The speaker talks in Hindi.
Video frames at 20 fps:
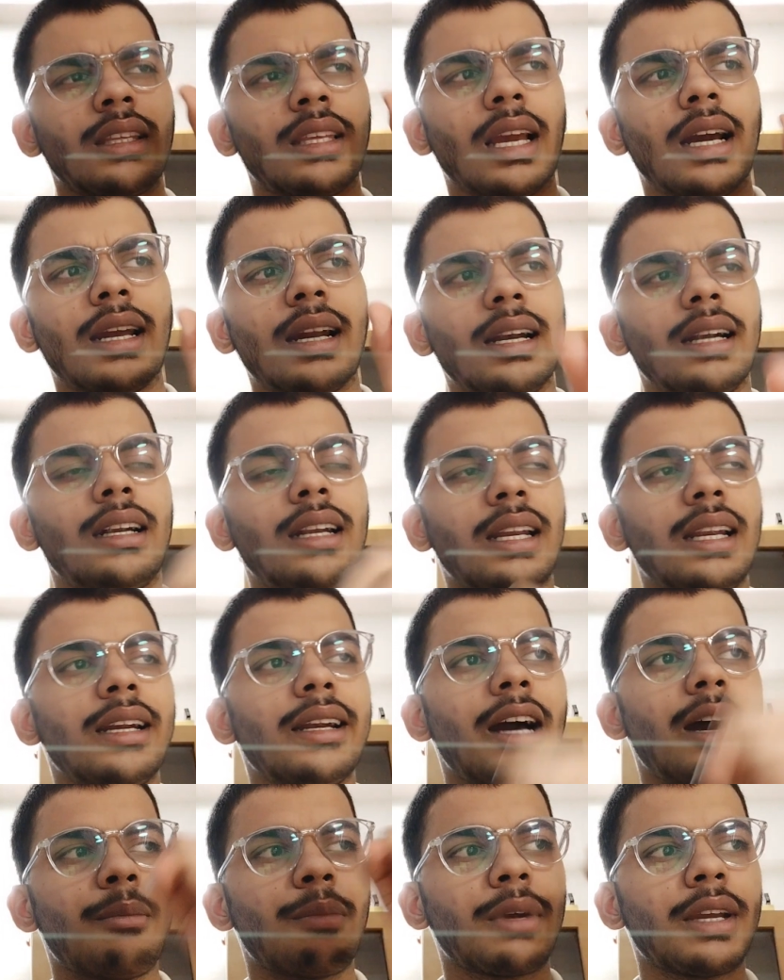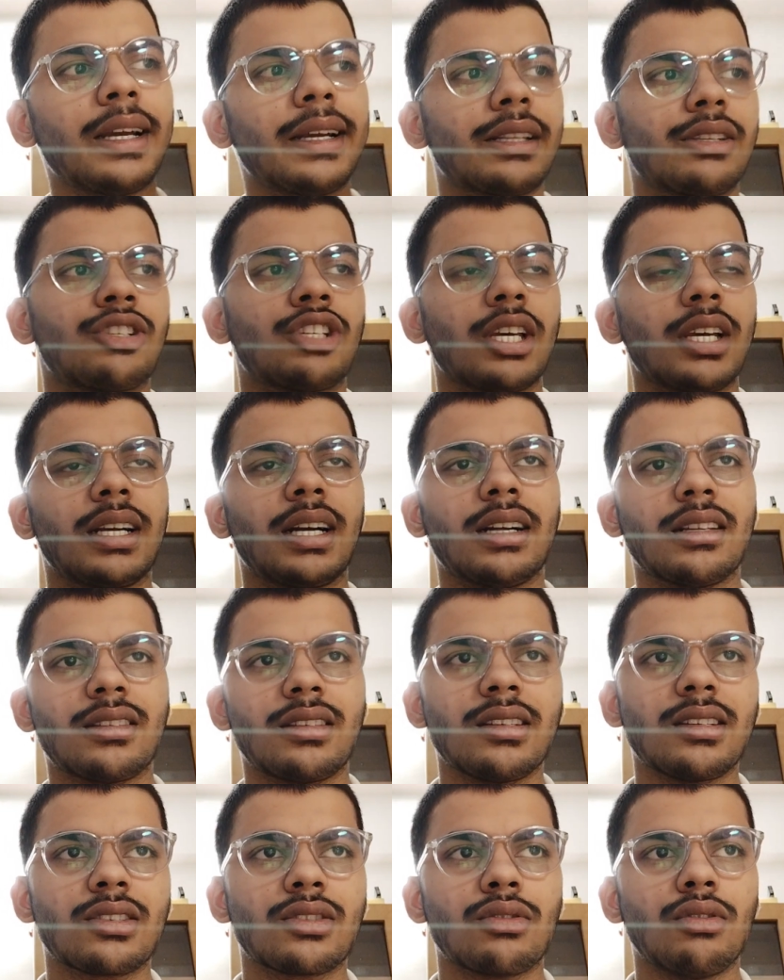गारंटीड आपके अच्छे
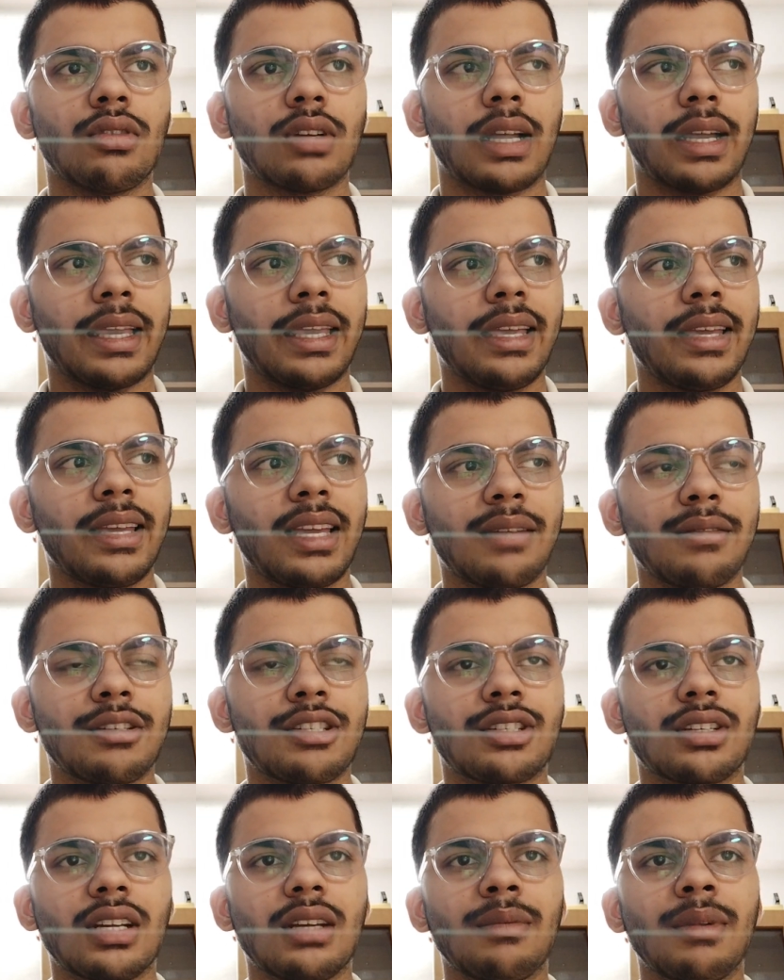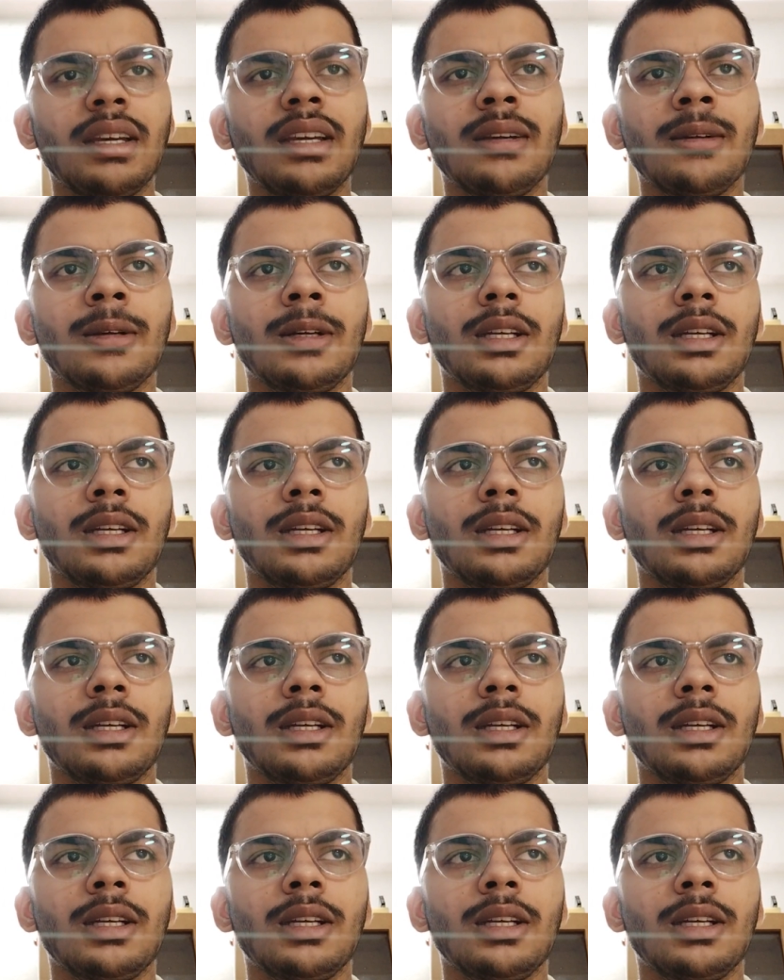खासे स्कोर आएंगे केमिस्ट्री में